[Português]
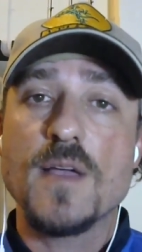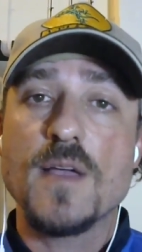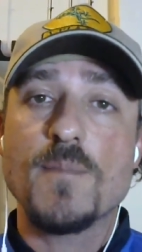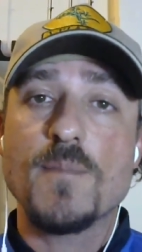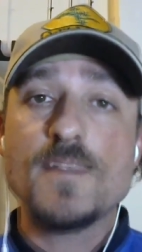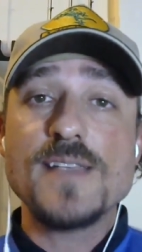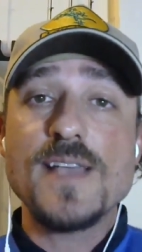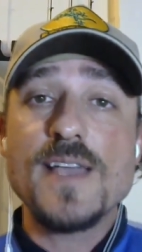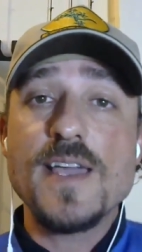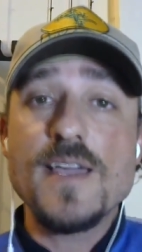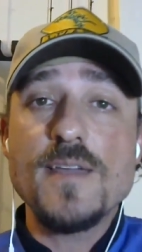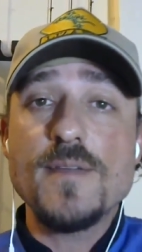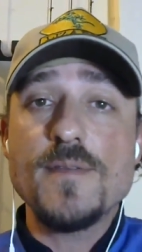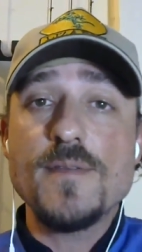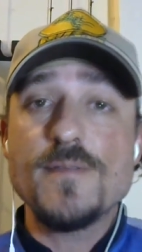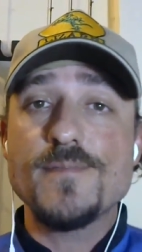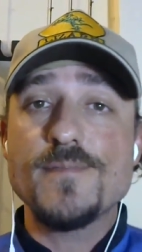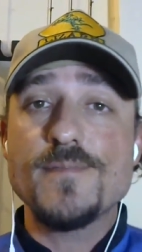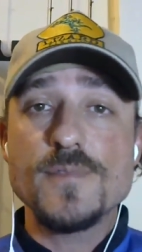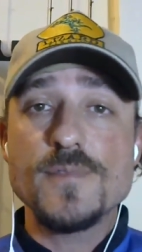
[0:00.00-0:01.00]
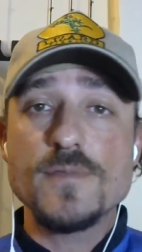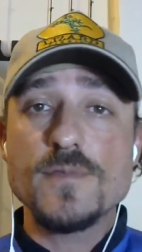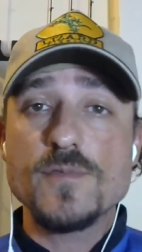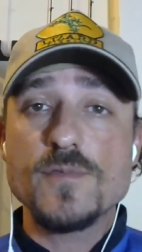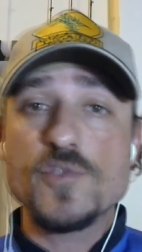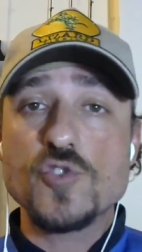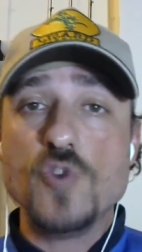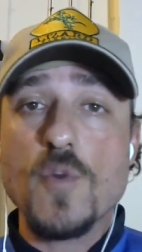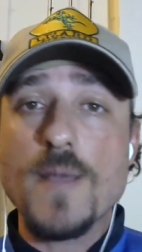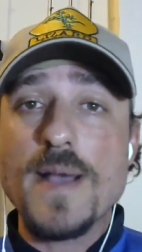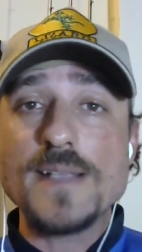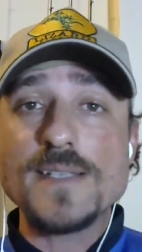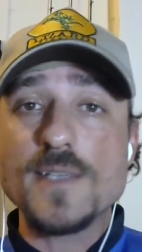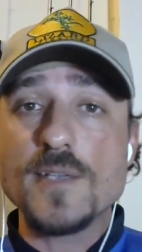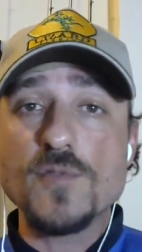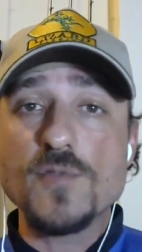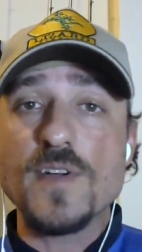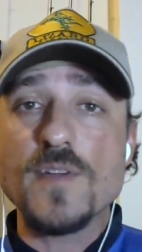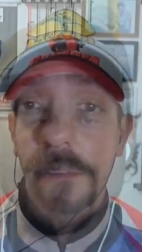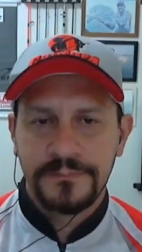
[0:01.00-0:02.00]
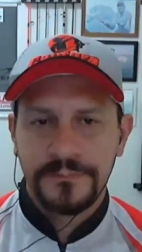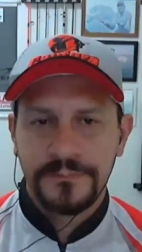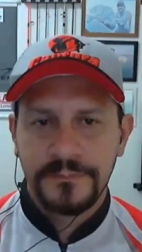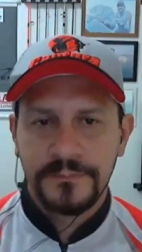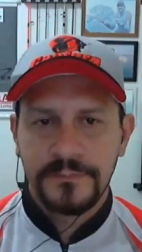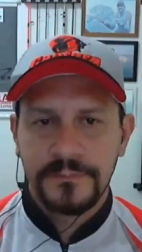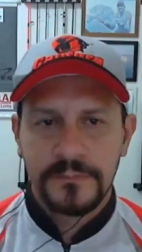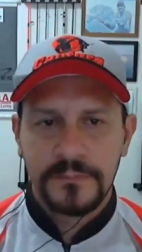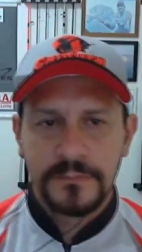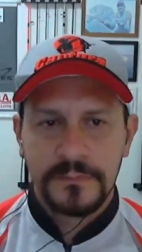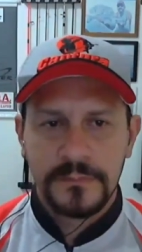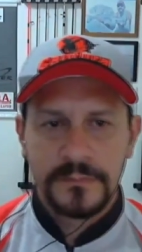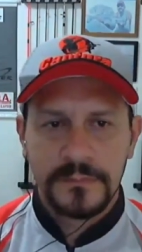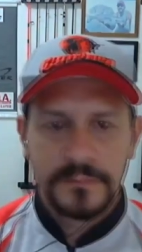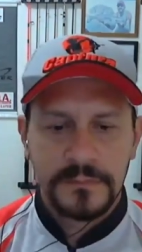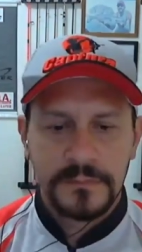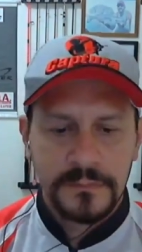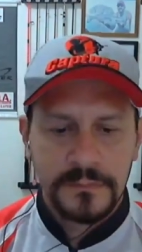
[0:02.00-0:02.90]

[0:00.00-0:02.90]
Mas aí começa, não, não vale a pena. É